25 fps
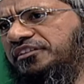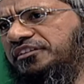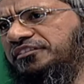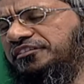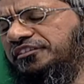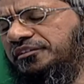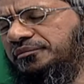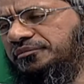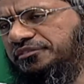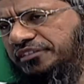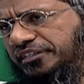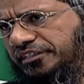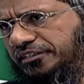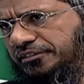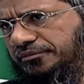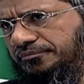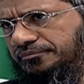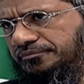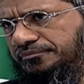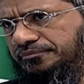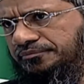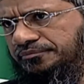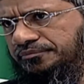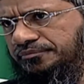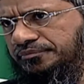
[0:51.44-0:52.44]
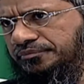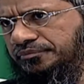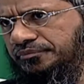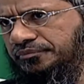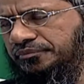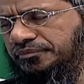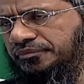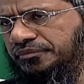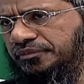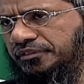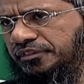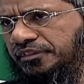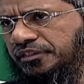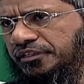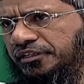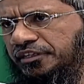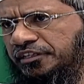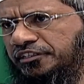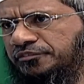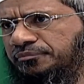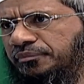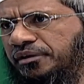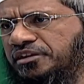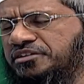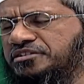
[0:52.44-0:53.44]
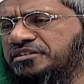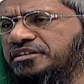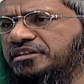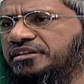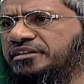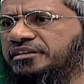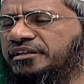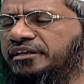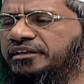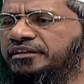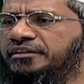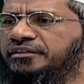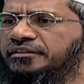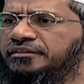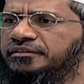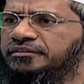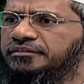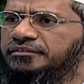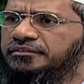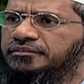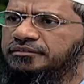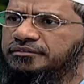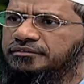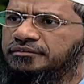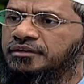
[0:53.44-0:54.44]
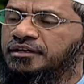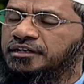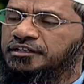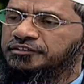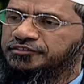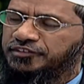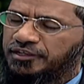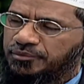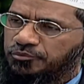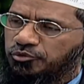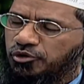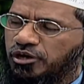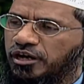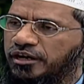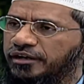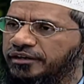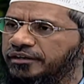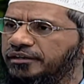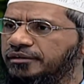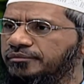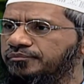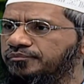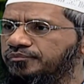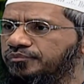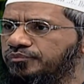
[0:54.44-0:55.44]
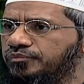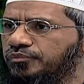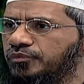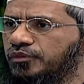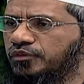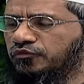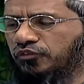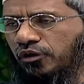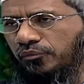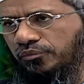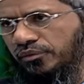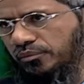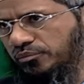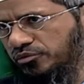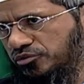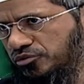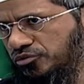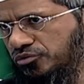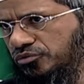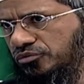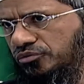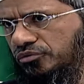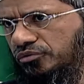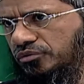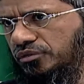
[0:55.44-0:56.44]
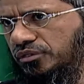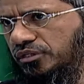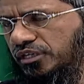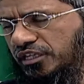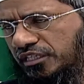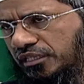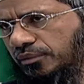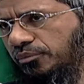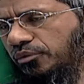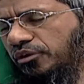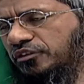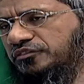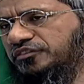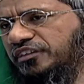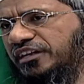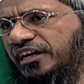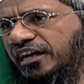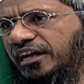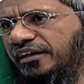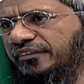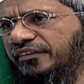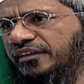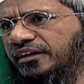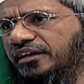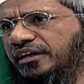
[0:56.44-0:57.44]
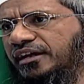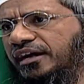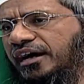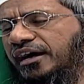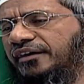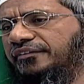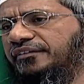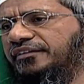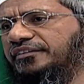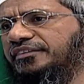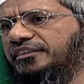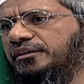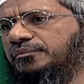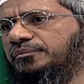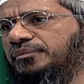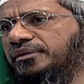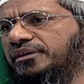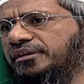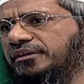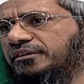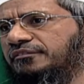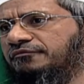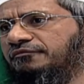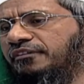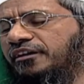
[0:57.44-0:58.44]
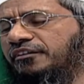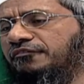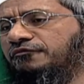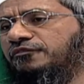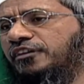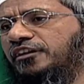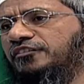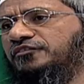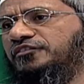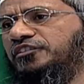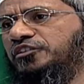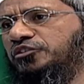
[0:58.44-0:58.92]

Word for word: সাল্লাম বলেছেন এটা উল্লেখ আছে সহি বুখারিতে খণ্ড নম্বর দুই বুক অফ জাকাত হাদিস নাম্বার এক